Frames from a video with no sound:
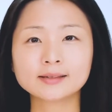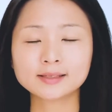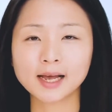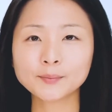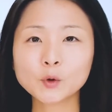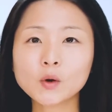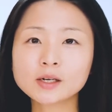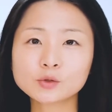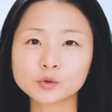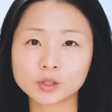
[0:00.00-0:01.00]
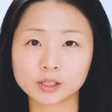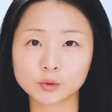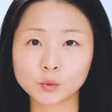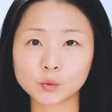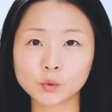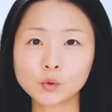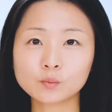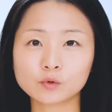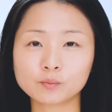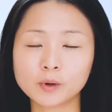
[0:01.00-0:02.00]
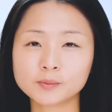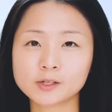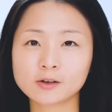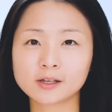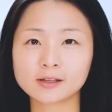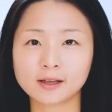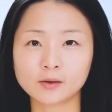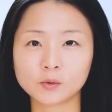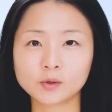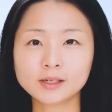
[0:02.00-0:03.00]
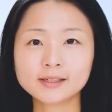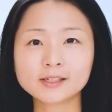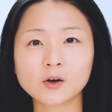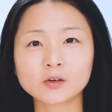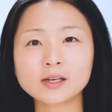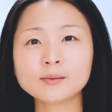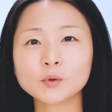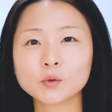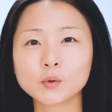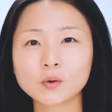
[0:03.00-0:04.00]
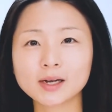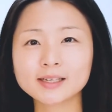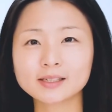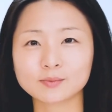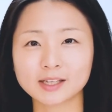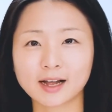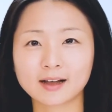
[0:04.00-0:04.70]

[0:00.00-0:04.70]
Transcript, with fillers: 참고할 수 있도록 문법적인 내용을 정리해 보도록 하겠습니다.